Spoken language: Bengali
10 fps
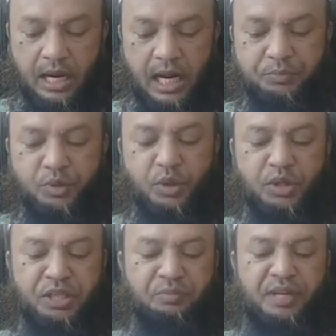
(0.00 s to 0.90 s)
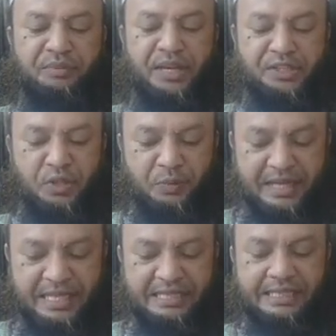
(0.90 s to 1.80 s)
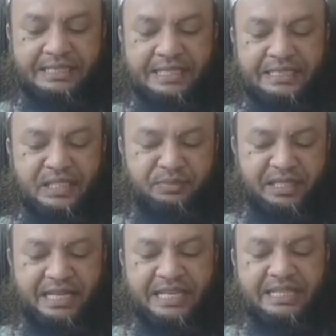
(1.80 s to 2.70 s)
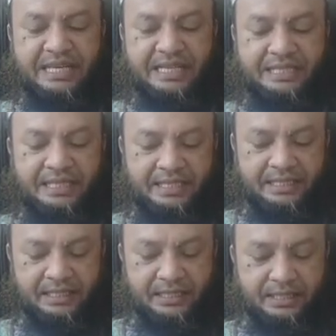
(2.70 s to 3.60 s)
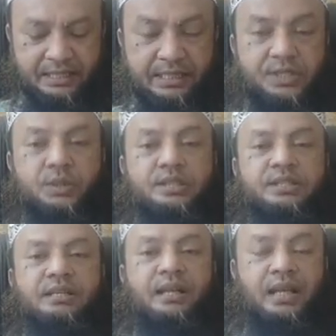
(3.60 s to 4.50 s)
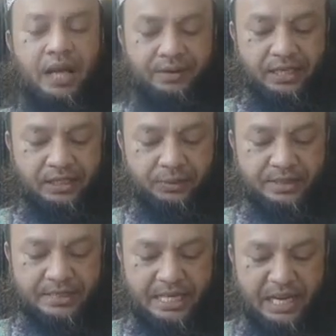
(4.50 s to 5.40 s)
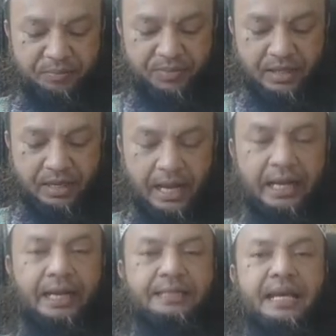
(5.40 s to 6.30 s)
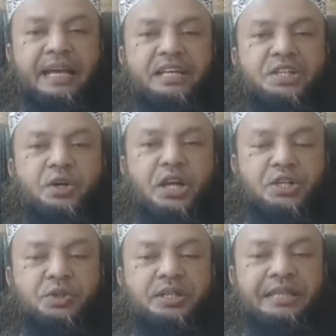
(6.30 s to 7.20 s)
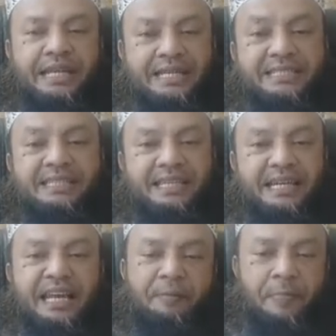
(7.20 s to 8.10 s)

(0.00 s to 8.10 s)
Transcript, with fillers: আব্দুর রহিম নামে একজন ভাই জানতে চেয়েছেন মেয়েরাজের রাতে রাসুল সাল্লাহ আলহি ওয়াসাল্লাম আল্লাহ তালাকে সরাসরি দেখেছেন কি না